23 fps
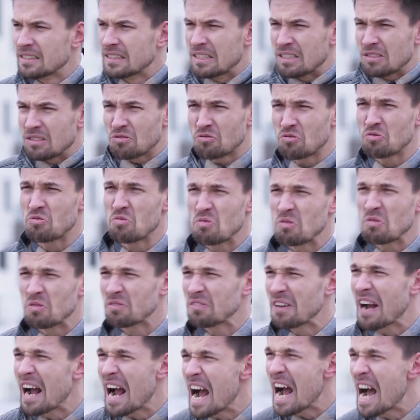Tuy nhiên,
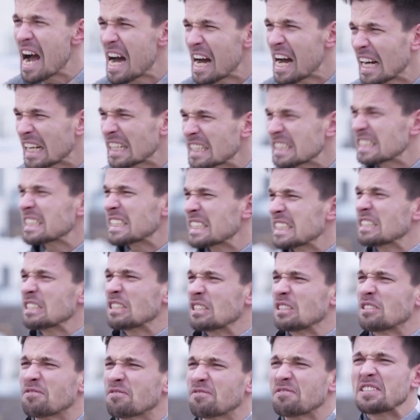đối với người bình thường,
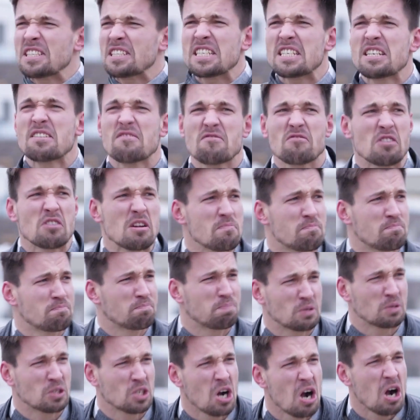họ sẽ
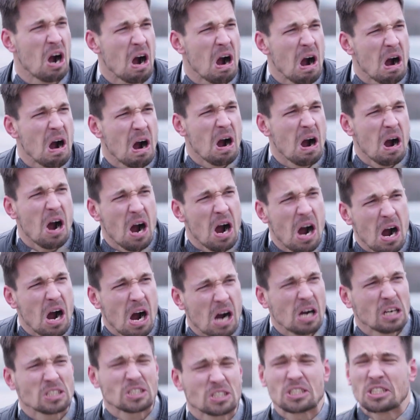có cách kiềm chế
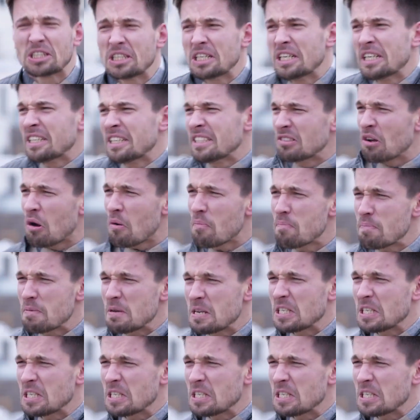tính cách của mình.